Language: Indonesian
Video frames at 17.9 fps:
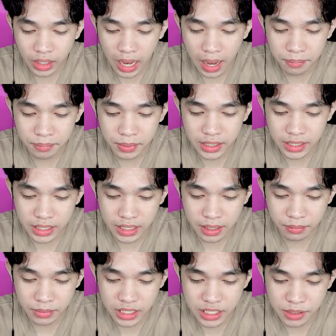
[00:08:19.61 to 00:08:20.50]
apa ini
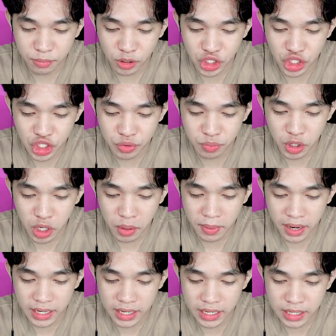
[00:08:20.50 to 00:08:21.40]
namanya
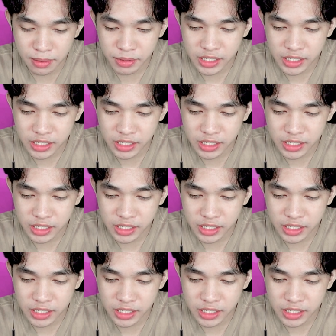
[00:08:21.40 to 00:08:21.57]
SpongeBob ada ini